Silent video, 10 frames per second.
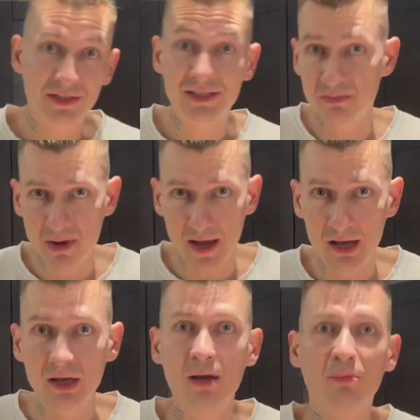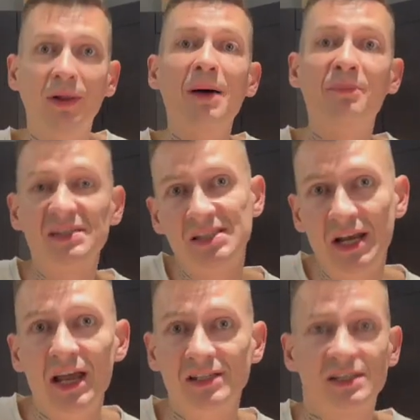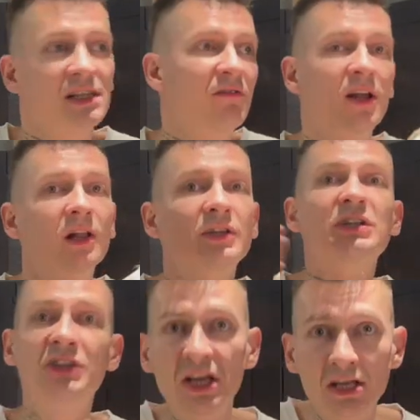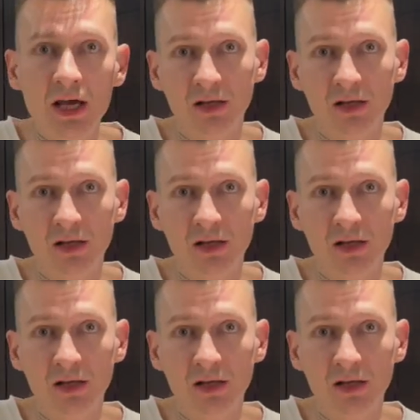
тебя была быстрее, составляла не три дня,